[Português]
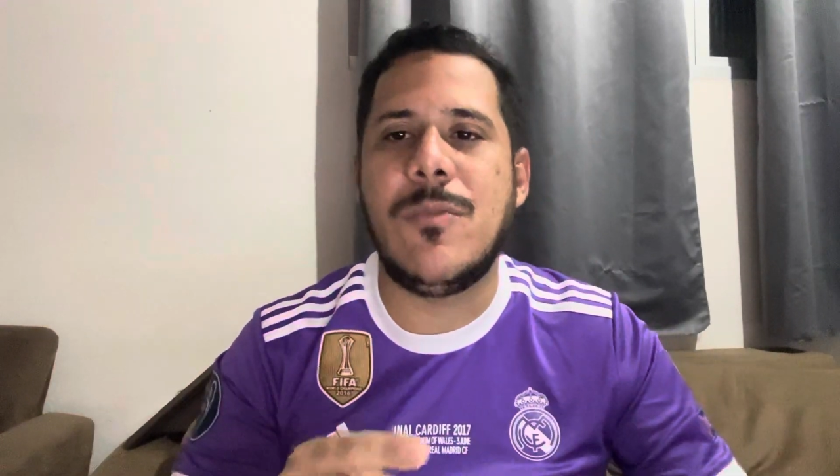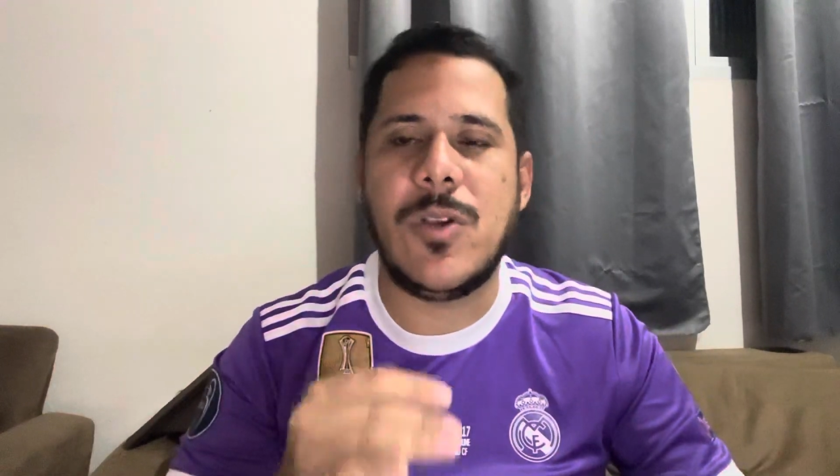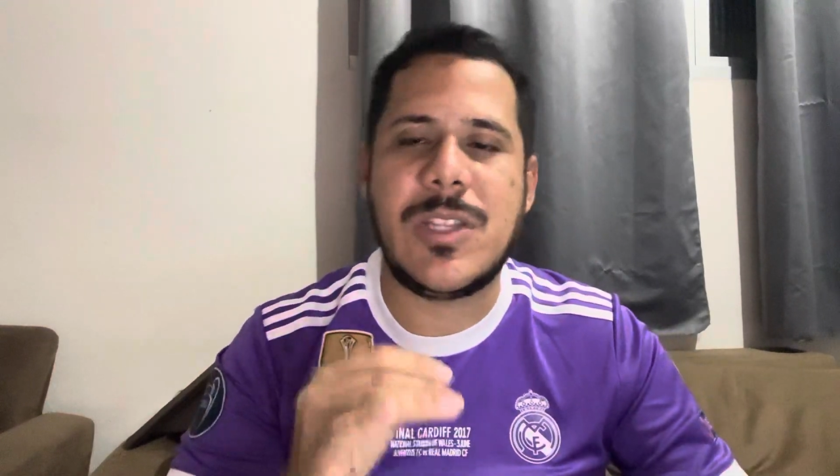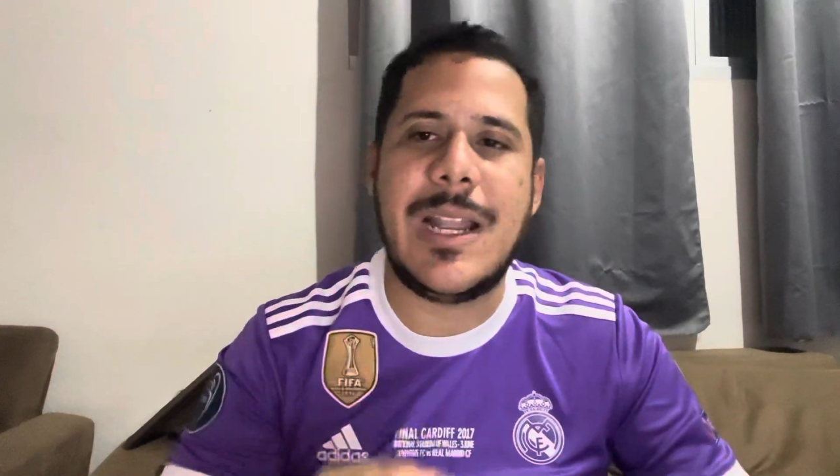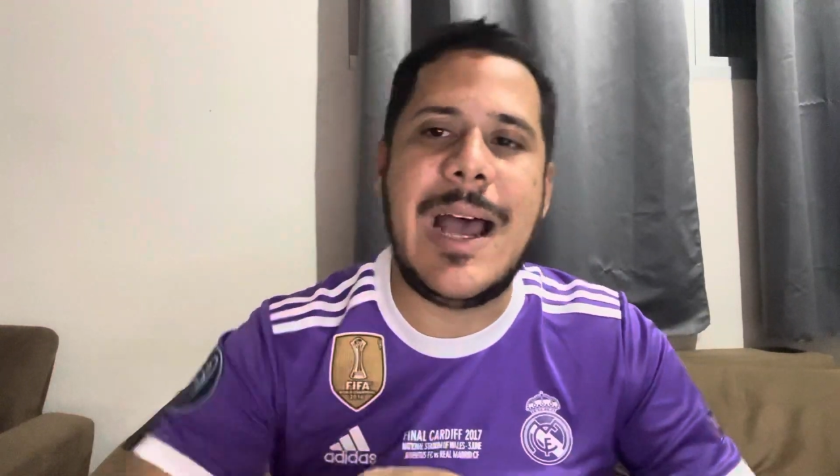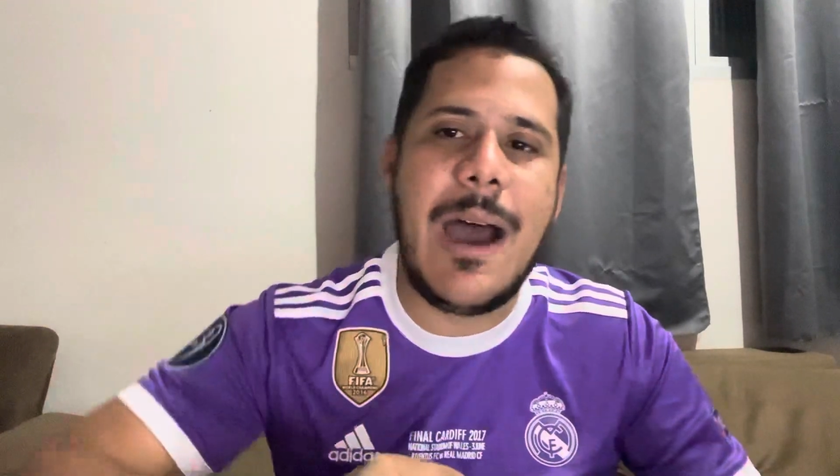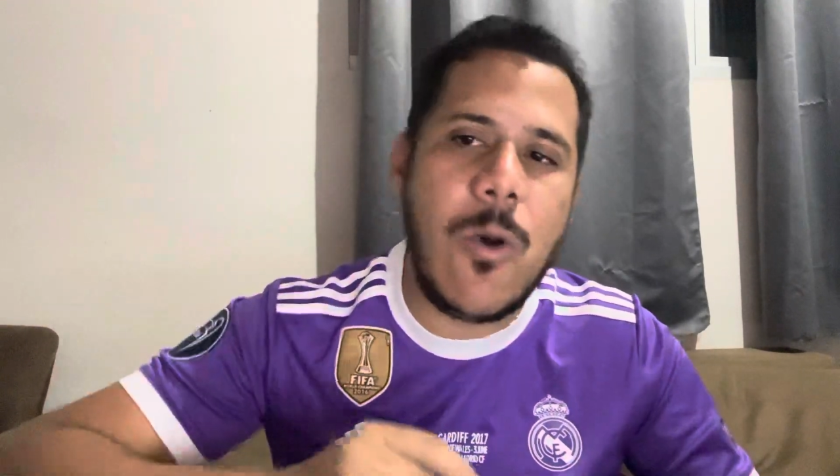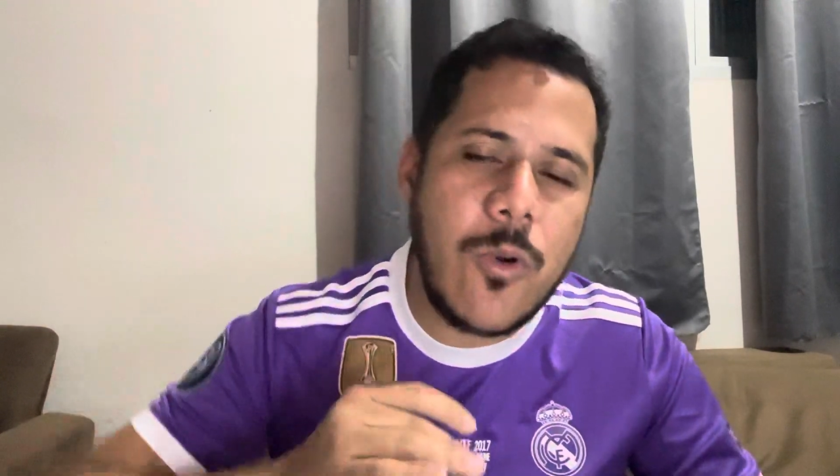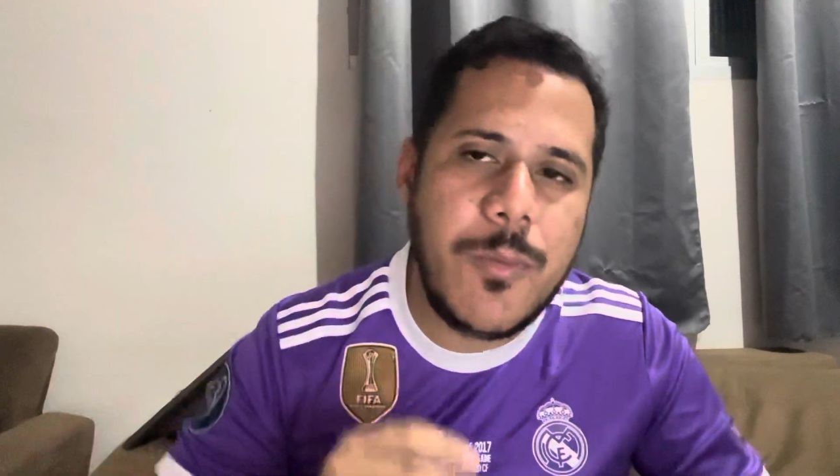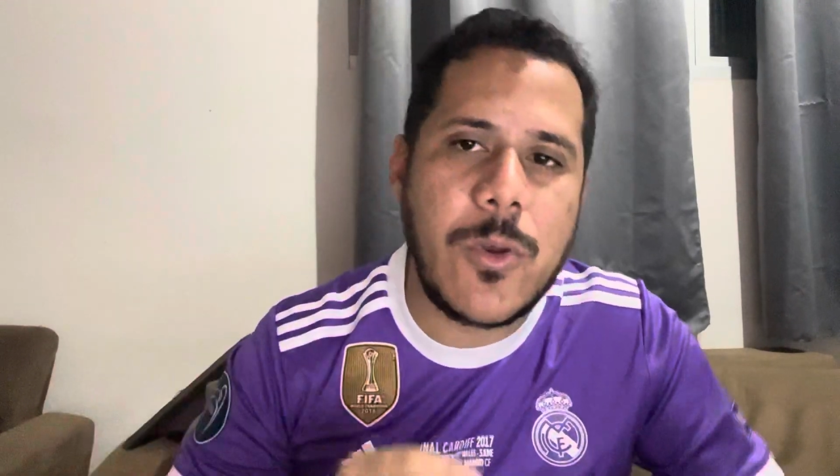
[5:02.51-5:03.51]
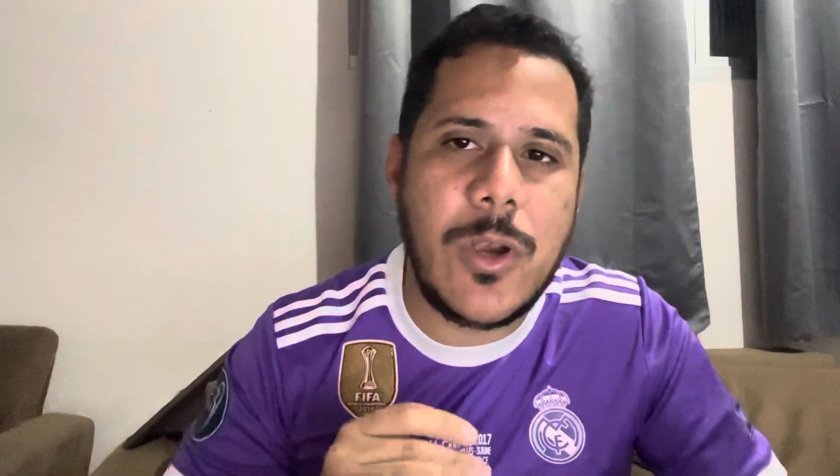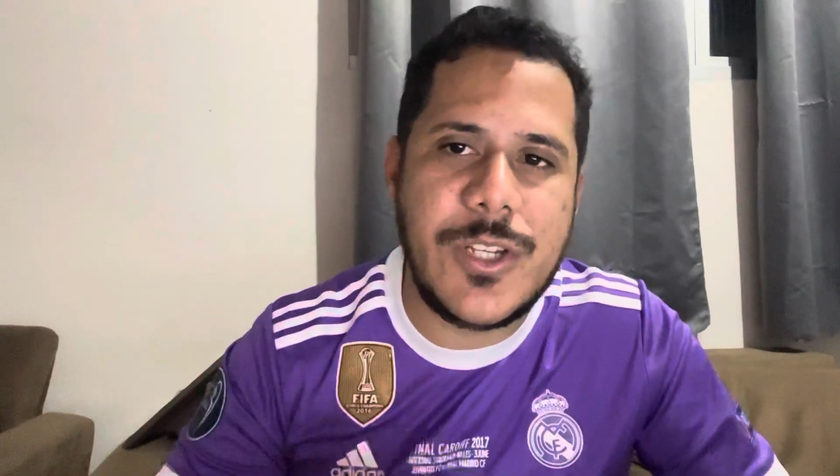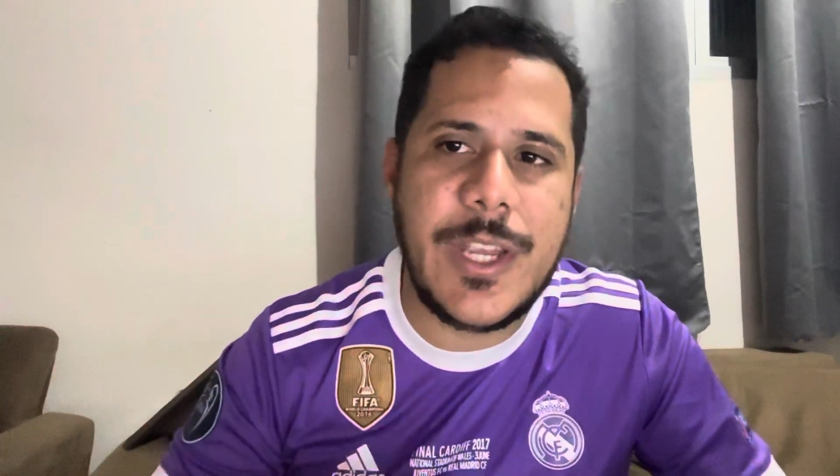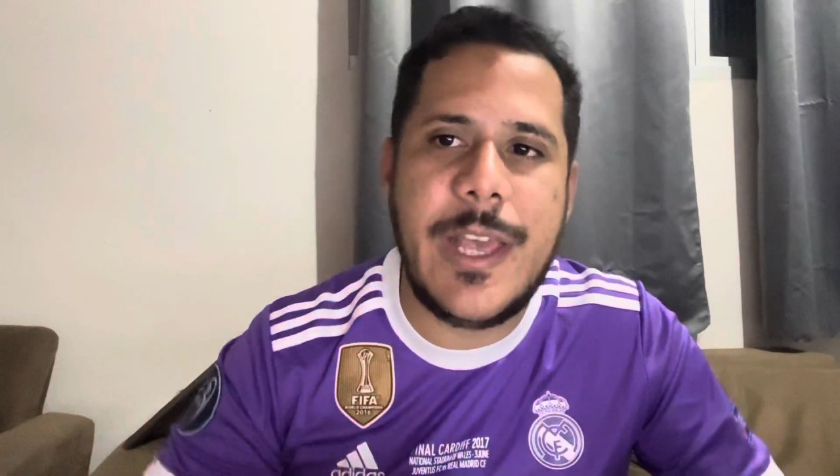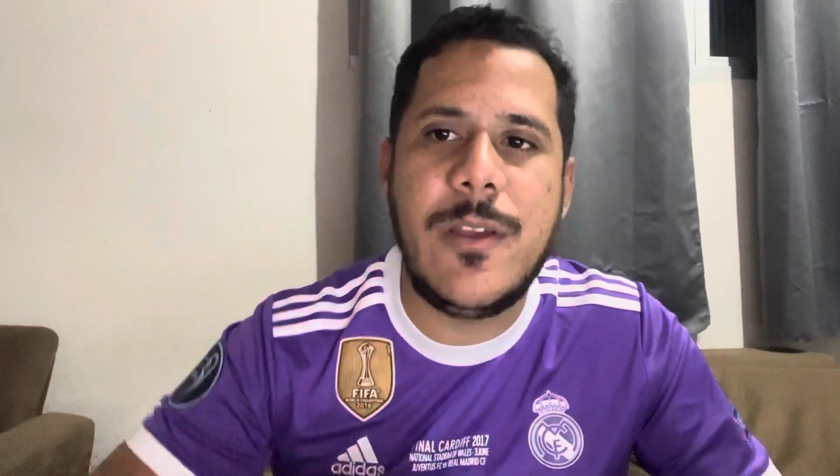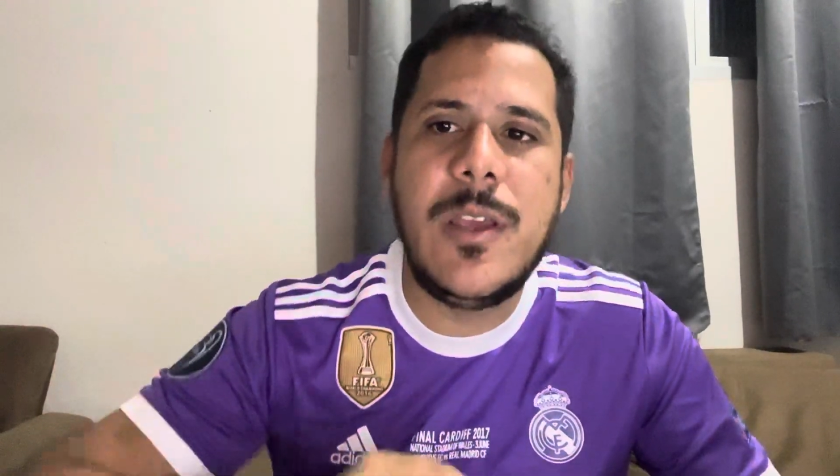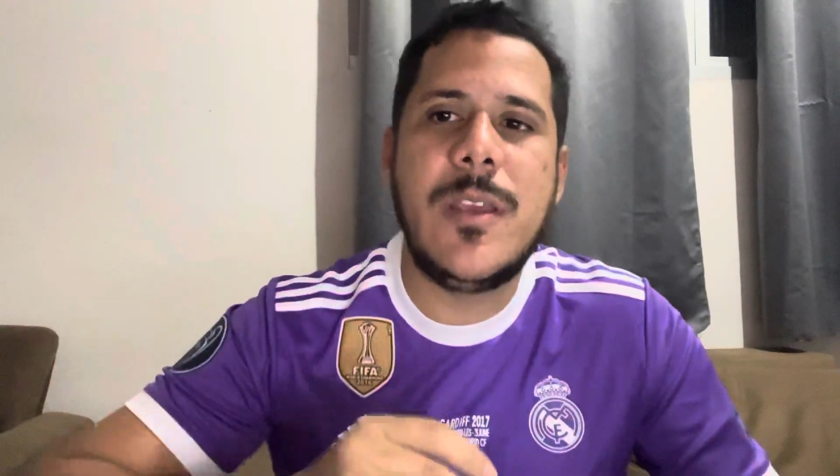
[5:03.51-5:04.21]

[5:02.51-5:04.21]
mostrar algo para o Rogério